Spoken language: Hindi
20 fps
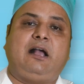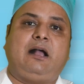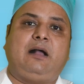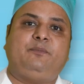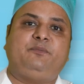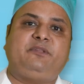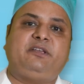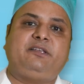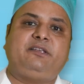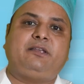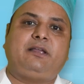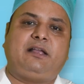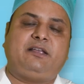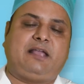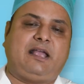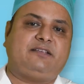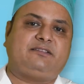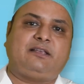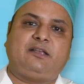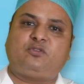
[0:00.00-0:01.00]
हमने
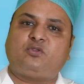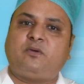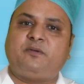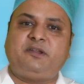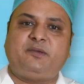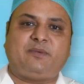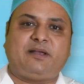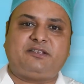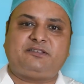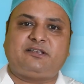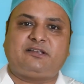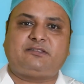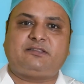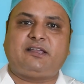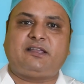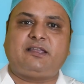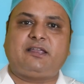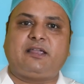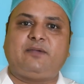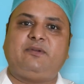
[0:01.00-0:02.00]
ऐसा तो नहीं मान सकते
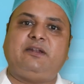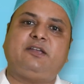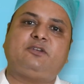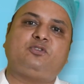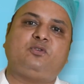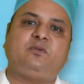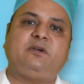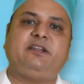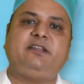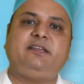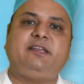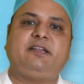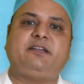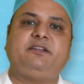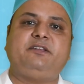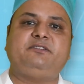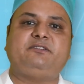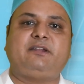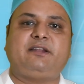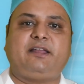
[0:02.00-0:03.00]
कि केवल एक शुगर ही एक
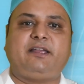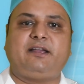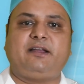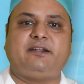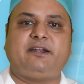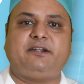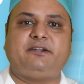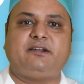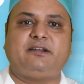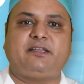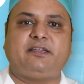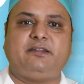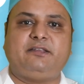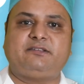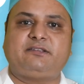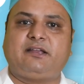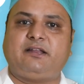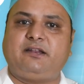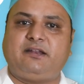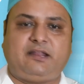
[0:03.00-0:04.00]
रीज़न रहेगा डेंटल
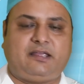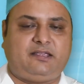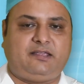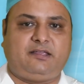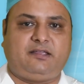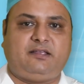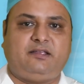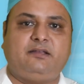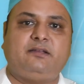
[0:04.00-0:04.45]
केरीज का नहीं